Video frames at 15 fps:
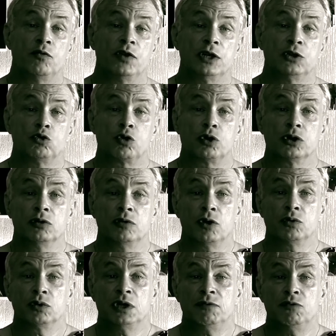в контору,
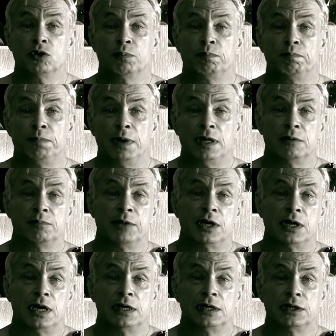говорю, да вот, Павел
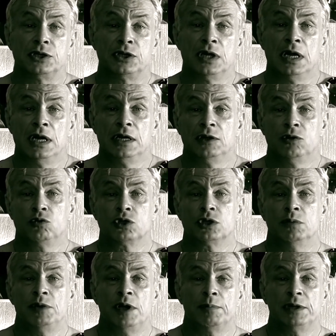Михайлович,
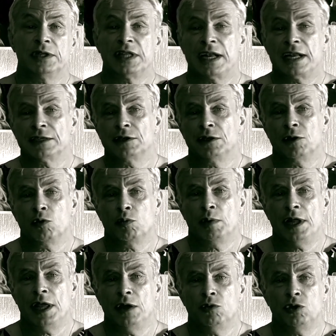нужно мне полтораста
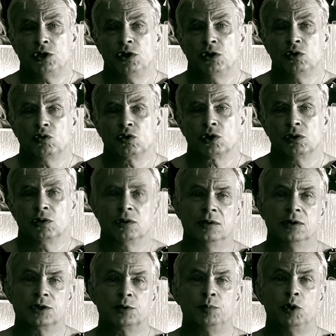рублей, очень нужно.
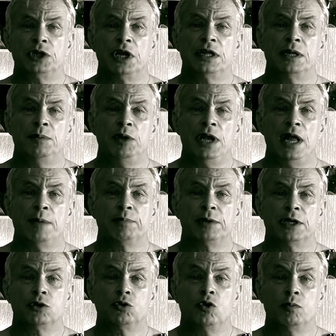Он смотрит на меня и
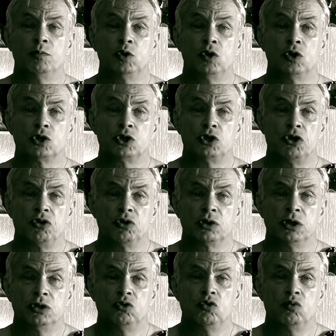платком нос трет
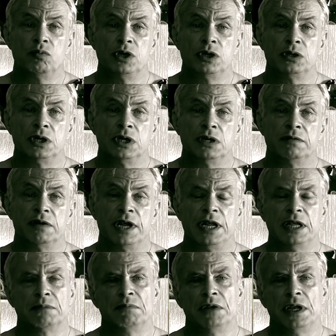и думает и
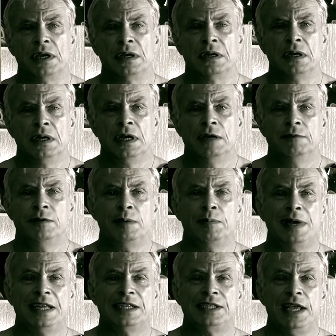говорит мне, вы
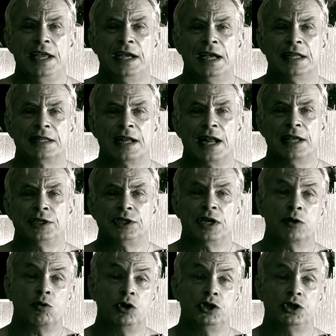бы, Алексей Кондратьевич,
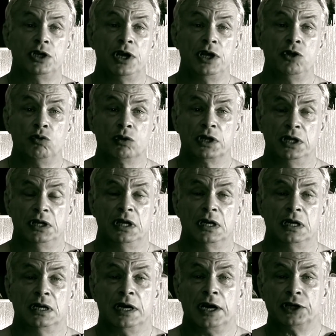окончили
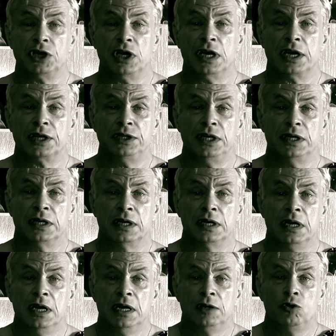елки-то, хороша картина,
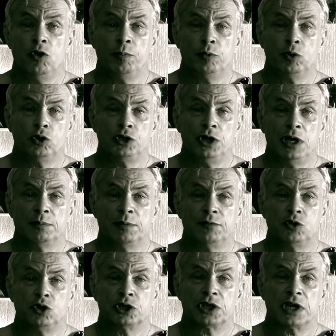ну и получили бы
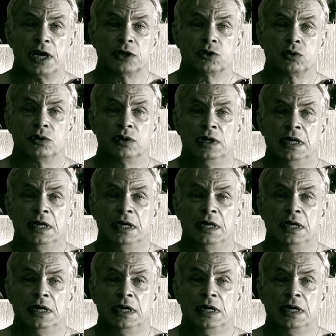все сразу.